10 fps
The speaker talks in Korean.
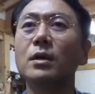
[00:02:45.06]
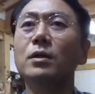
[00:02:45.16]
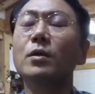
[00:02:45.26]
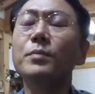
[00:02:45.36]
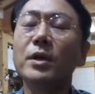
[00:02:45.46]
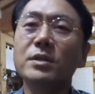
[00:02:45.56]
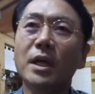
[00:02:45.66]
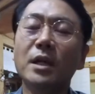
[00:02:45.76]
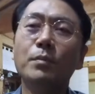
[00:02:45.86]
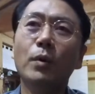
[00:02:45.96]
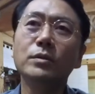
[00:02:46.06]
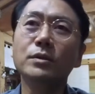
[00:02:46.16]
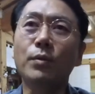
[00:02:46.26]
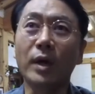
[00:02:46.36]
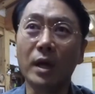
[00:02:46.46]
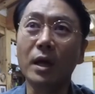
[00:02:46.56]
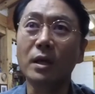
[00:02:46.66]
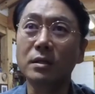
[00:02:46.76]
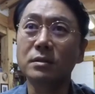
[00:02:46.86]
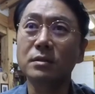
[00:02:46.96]
그런 면에서 일본은
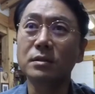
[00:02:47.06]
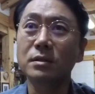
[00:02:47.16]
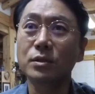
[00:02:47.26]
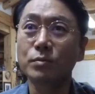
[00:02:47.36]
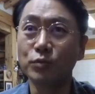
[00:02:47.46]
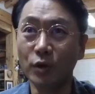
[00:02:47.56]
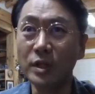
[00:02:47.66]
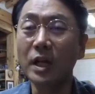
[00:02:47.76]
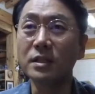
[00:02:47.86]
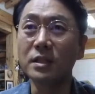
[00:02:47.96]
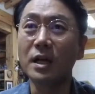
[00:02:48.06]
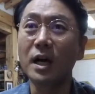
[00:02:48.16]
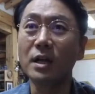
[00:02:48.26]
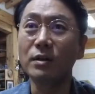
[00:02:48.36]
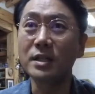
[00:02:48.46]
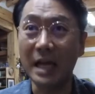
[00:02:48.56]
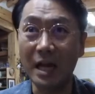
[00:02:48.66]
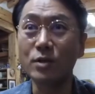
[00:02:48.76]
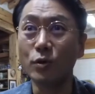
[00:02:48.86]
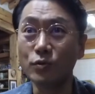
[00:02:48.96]
되게 그 문헌이라든가 이런 게
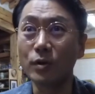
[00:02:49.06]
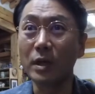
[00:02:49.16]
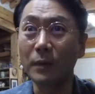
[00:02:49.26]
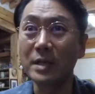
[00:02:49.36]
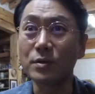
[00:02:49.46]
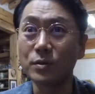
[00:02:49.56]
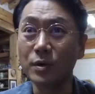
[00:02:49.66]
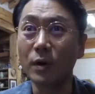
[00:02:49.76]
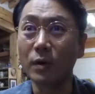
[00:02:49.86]
잘 전수가 돼 왔었죠.